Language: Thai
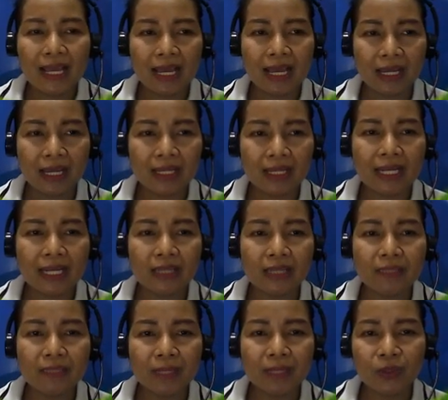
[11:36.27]
อ่า อันนี้ก็
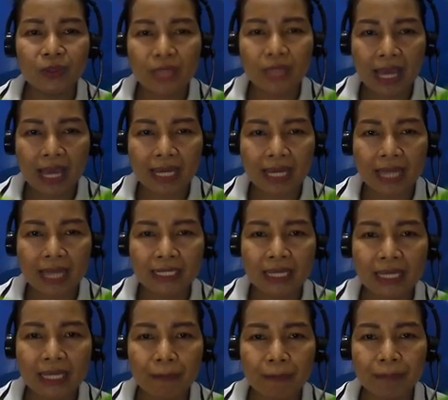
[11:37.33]
จะเป็นตัวอย่างการ
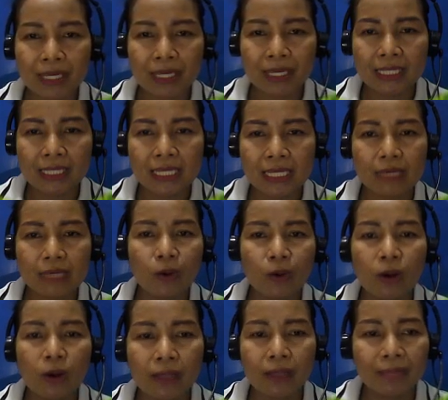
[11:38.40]
เทียบปีที่เกี่ยวข้
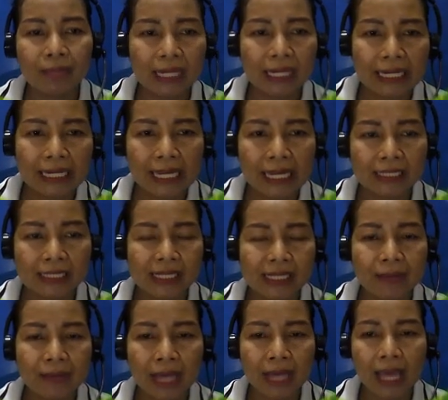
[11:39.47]
องกับนักเรียนใช่
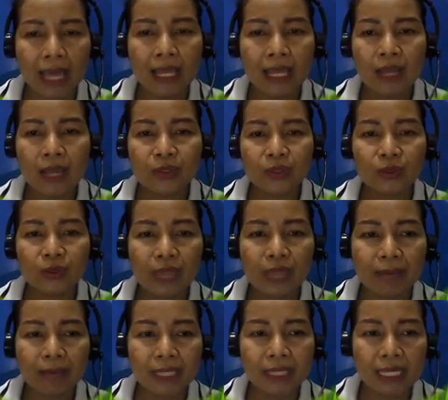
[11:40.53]
ไหมคะ ยกตัวอ
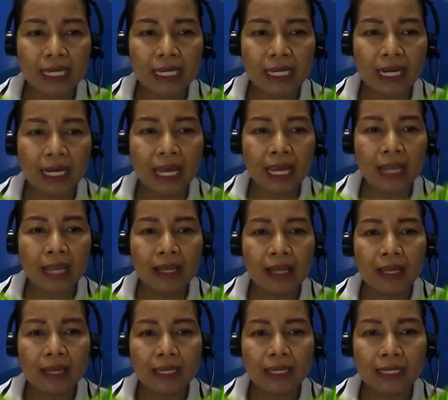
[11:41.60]
ย่างเมื่อกี้นะคะ
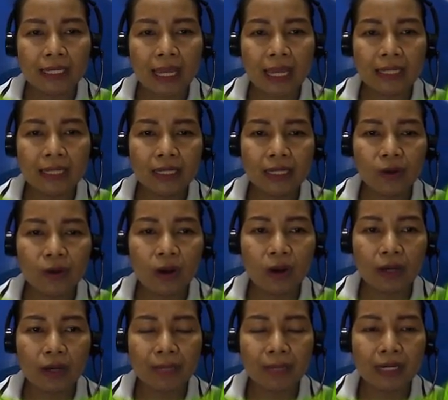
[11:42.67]
เหตุการณ์ที่เกี่ยวข้อง
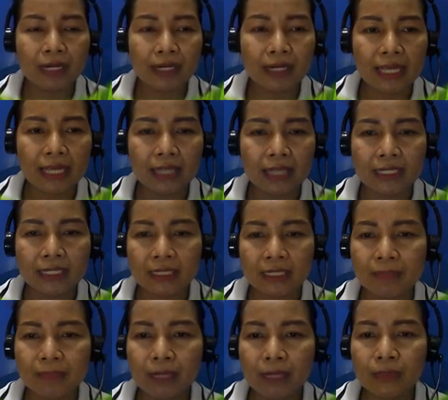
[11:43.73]
กับนักเรียนเกิด
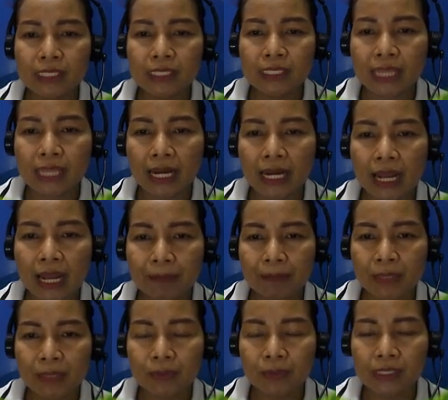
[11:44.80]
เมื่อพุทธศักราช
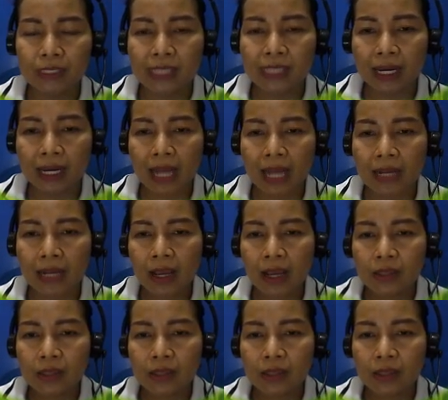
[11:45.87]
ปีพุทธศักราช